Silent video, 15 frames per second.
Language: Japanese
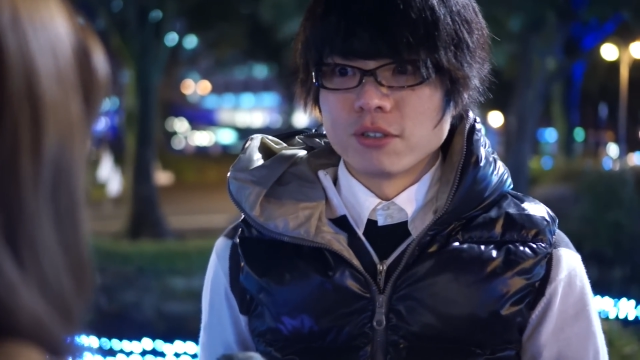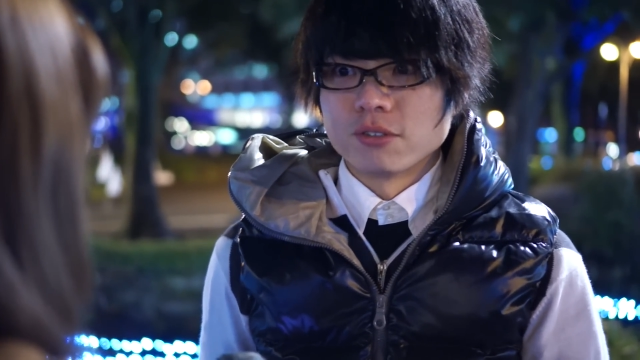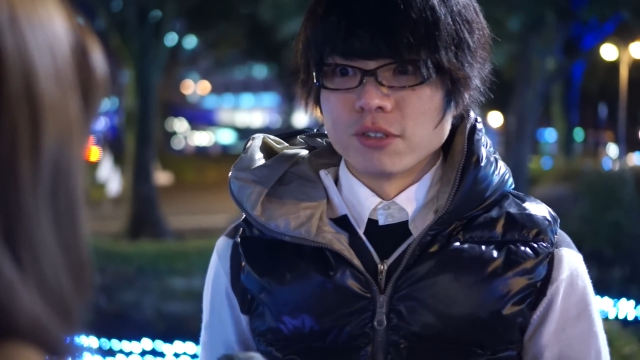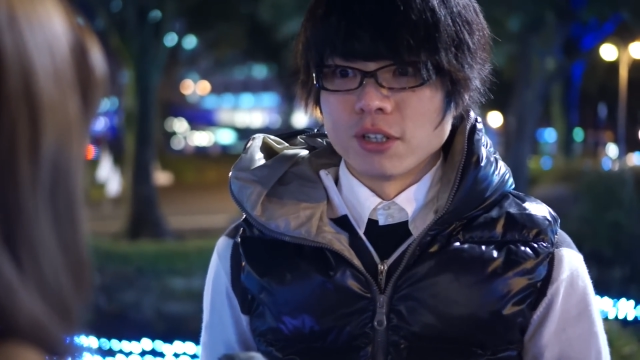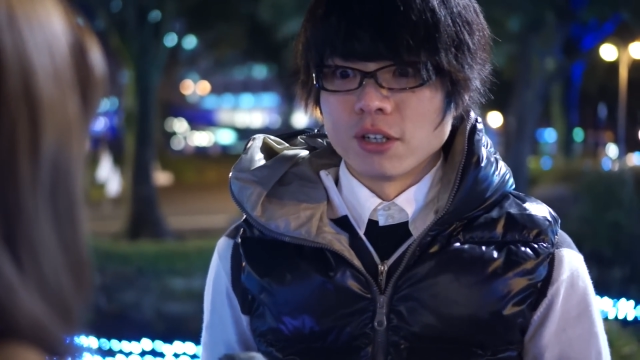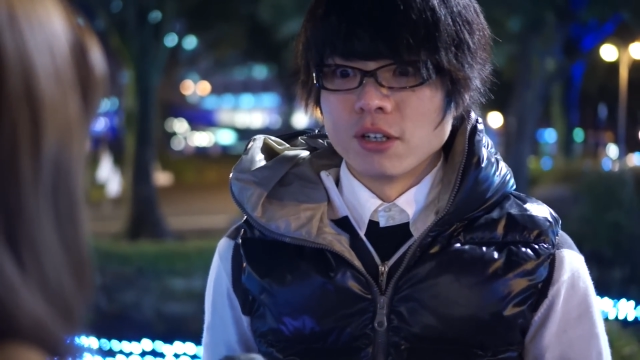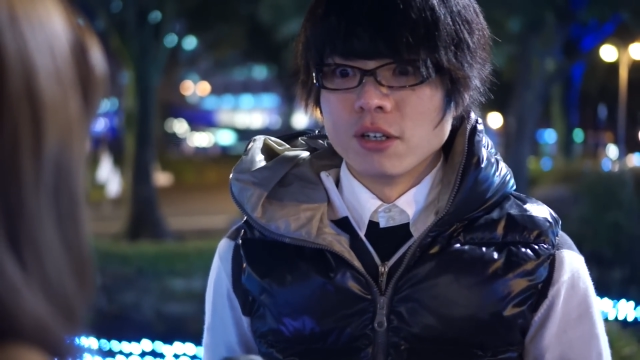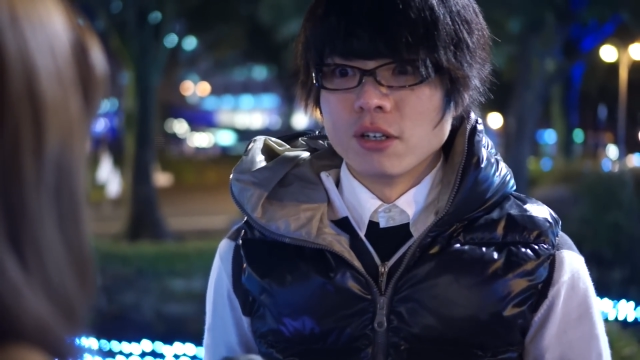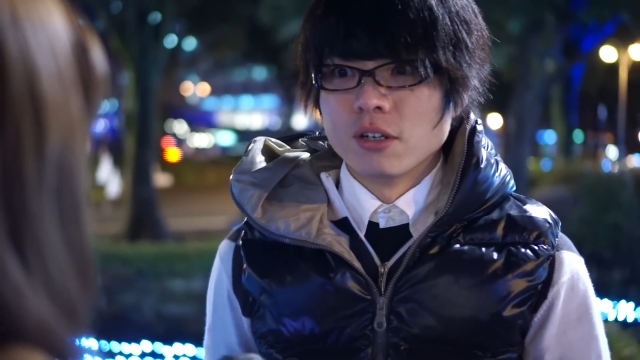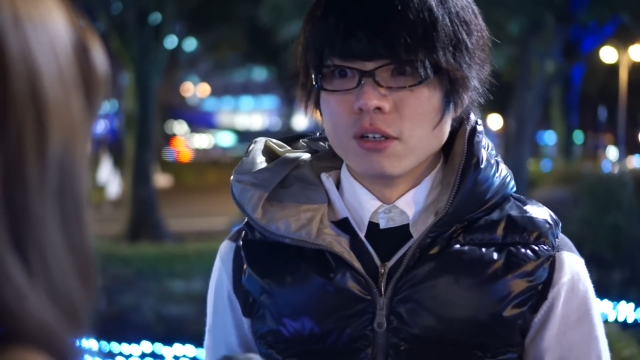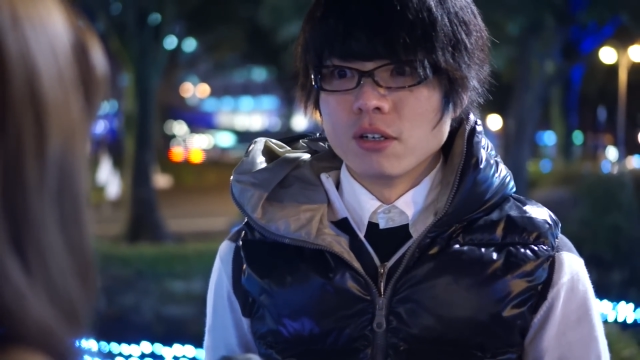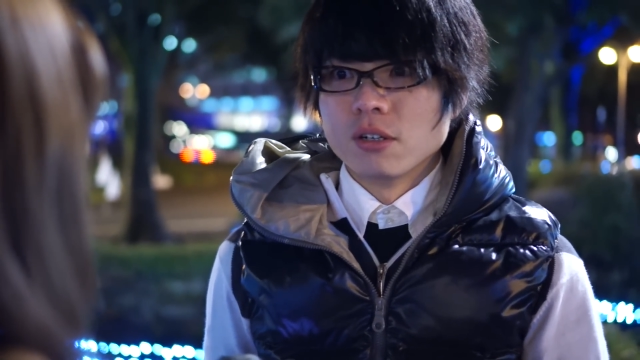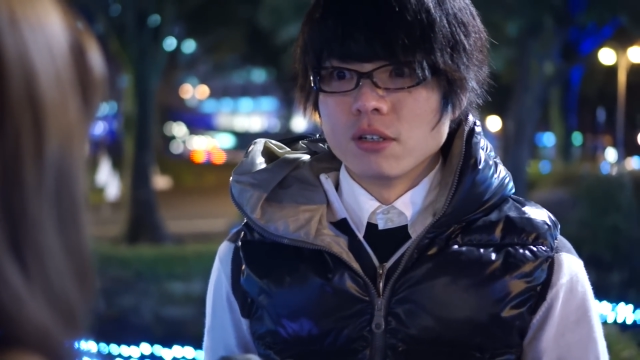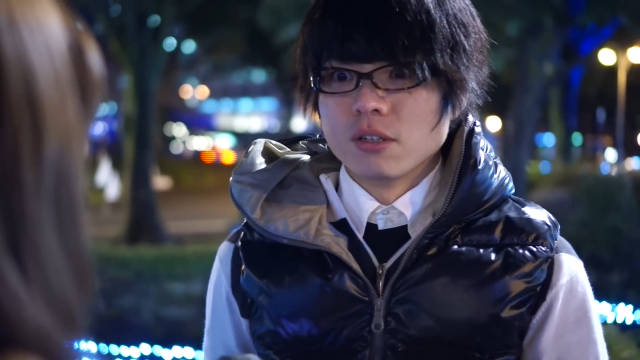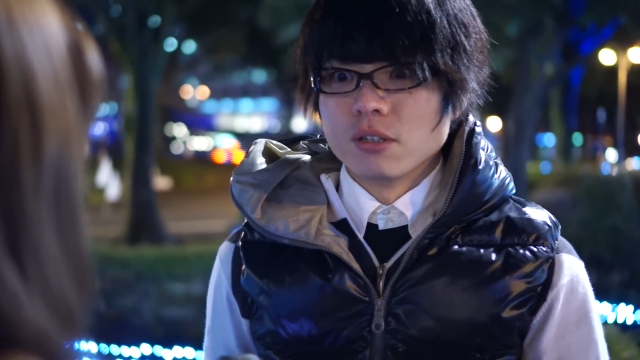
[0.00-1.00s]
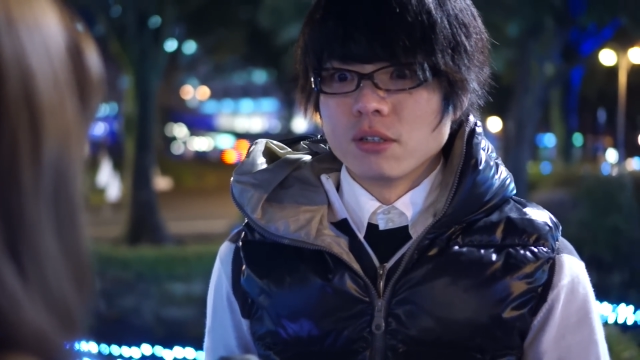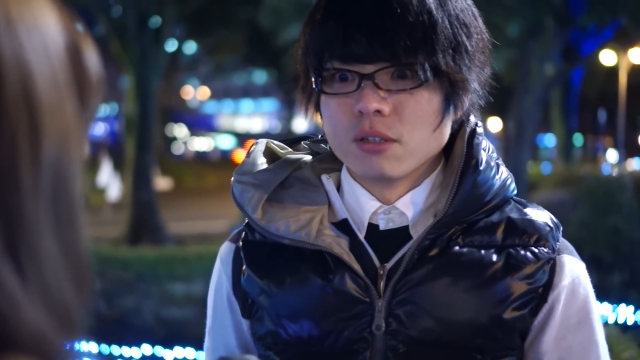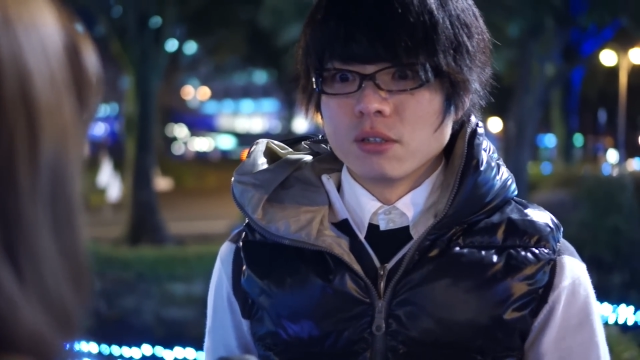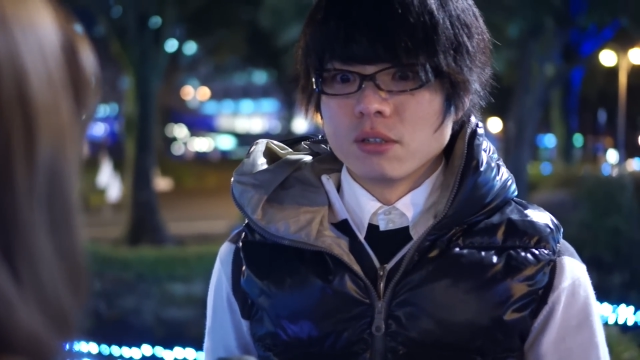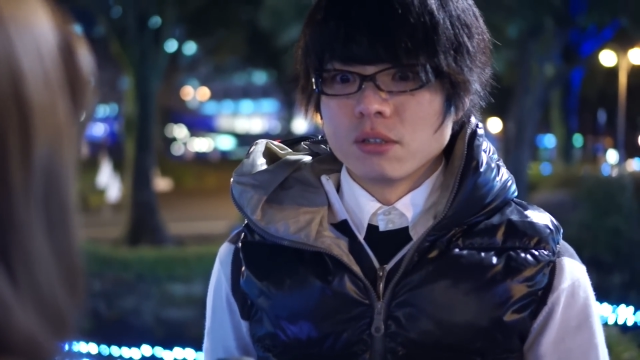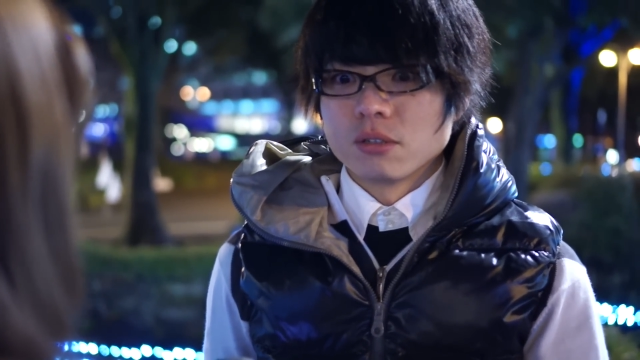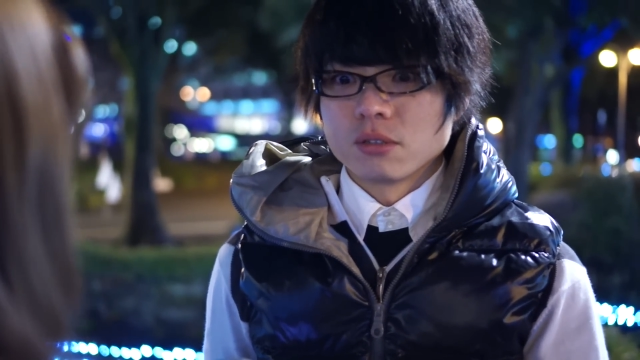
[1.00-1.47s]
きるんだ。
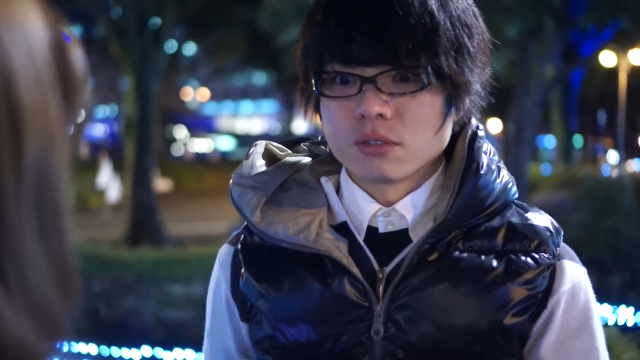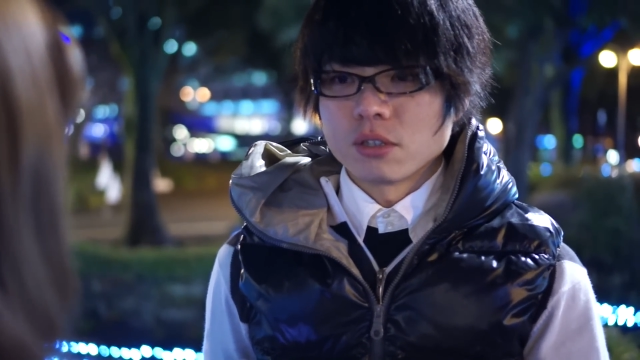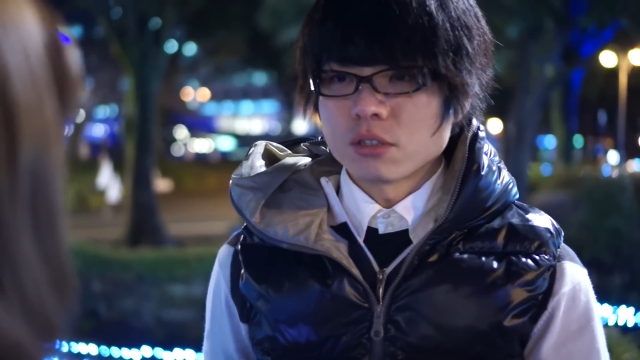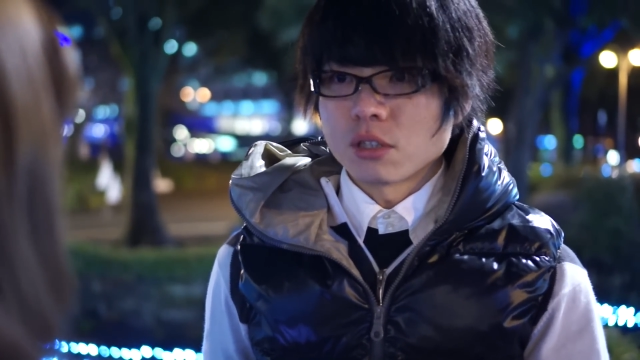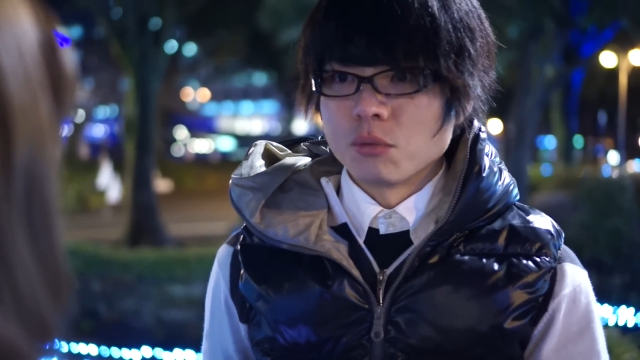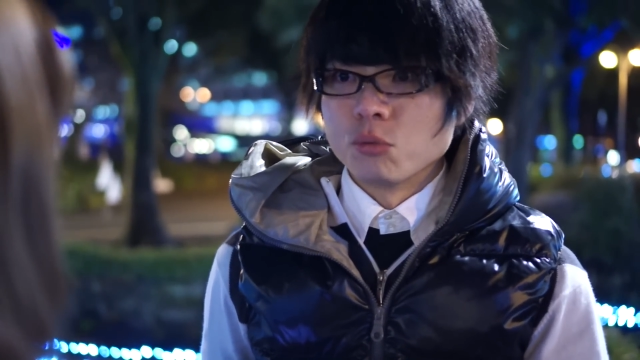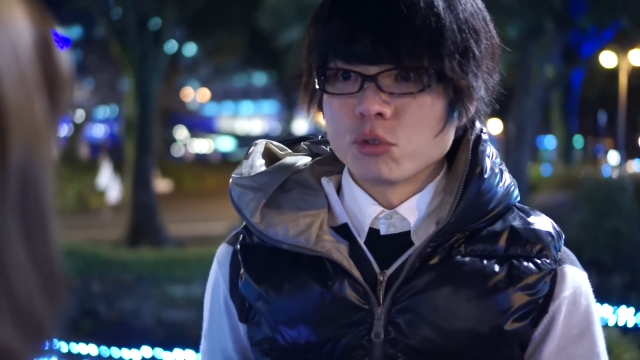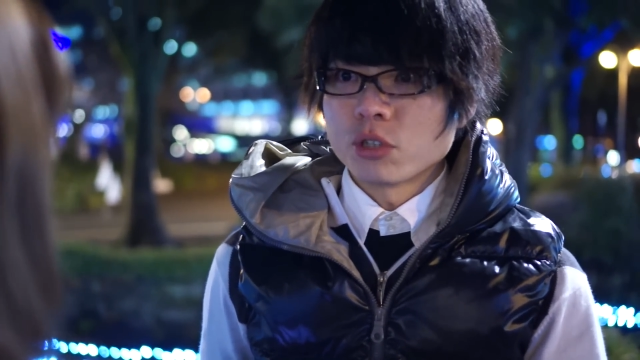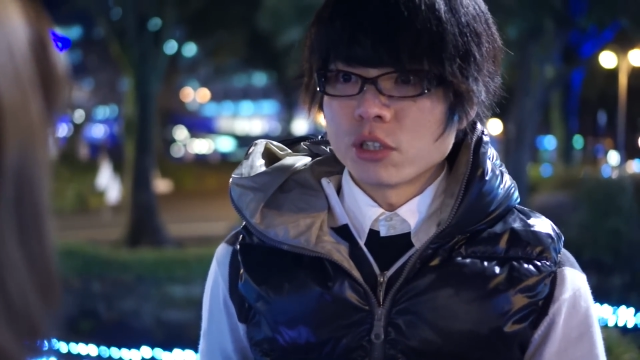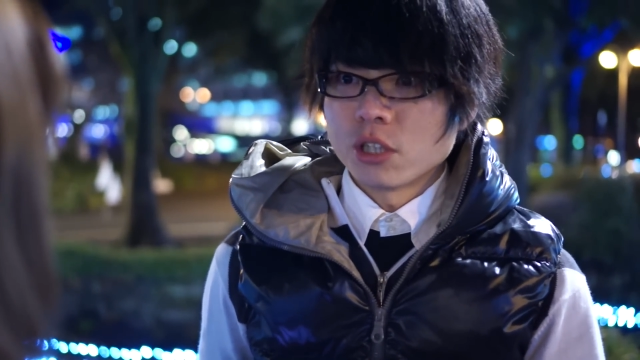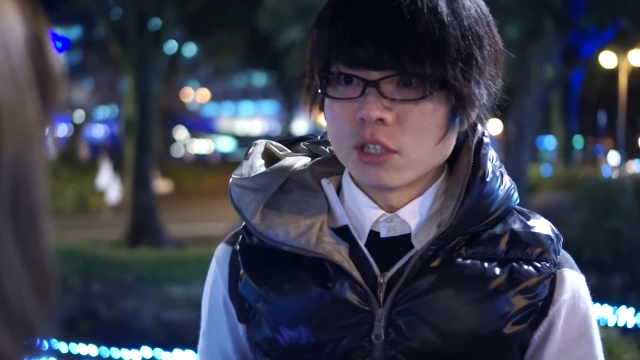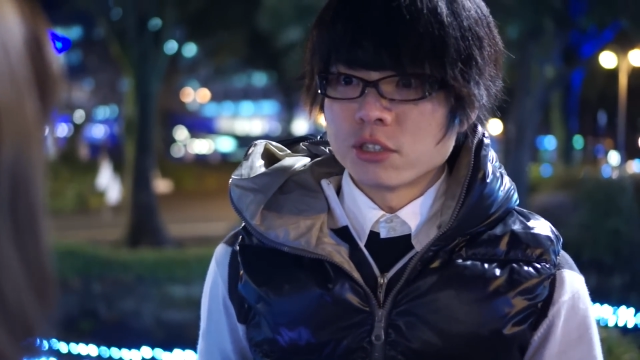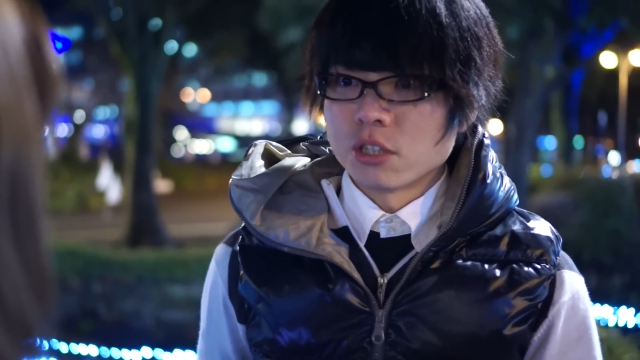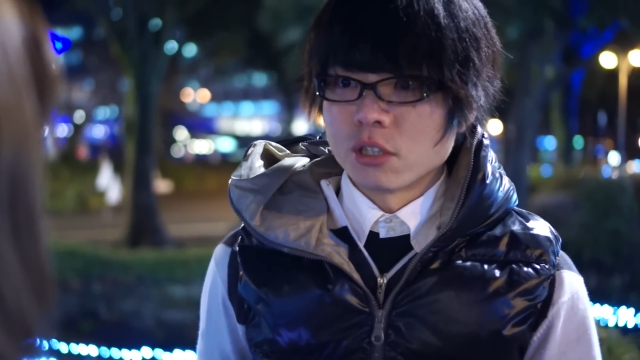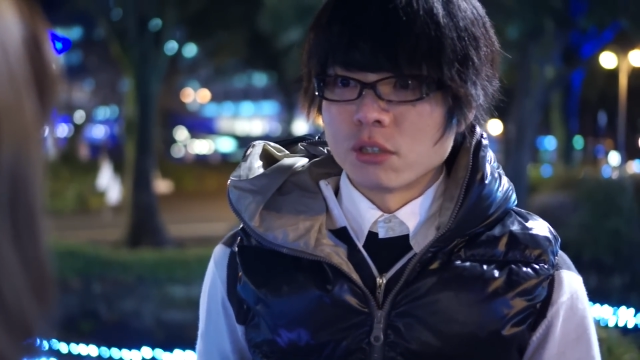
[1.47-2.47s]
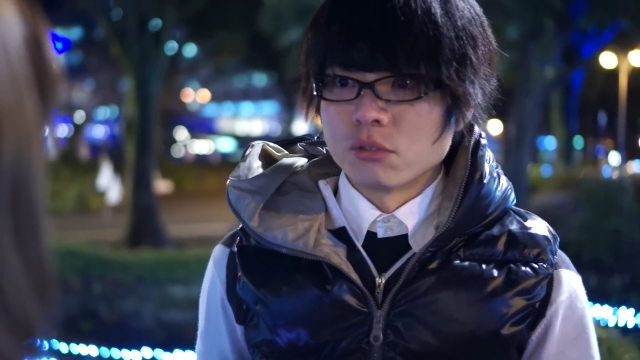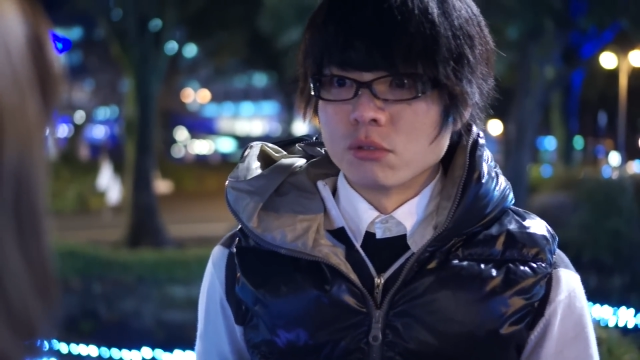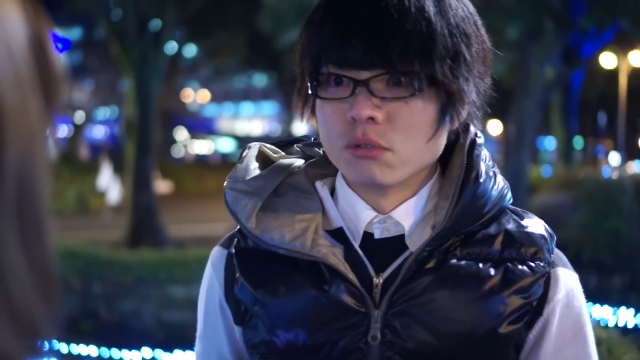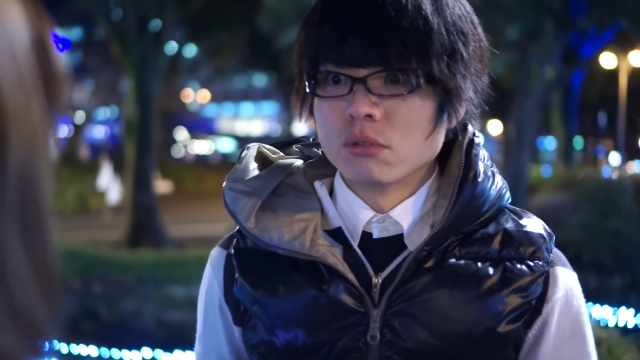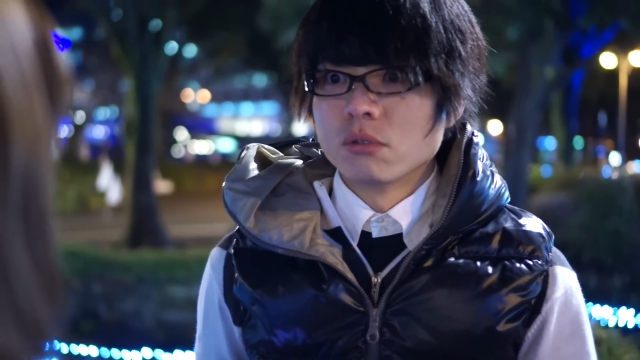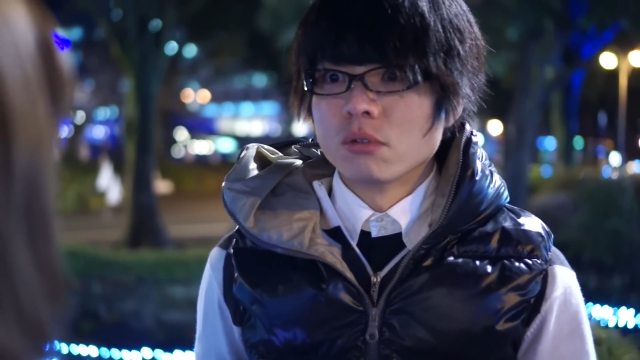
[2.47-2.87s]
だったら問題ないんじゃないの。